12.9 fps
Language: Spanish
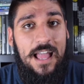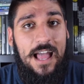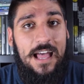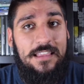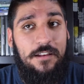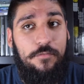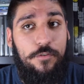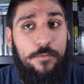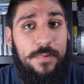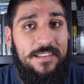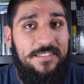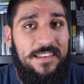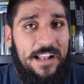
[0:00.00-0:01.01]
a
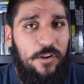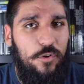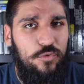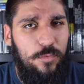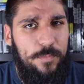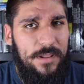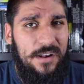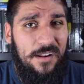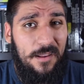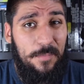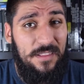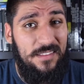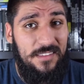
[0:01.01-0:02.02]
transformarse en algo súper
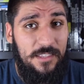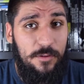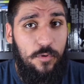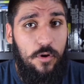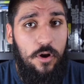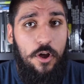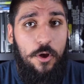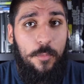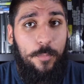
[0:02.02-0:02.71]
repetitivo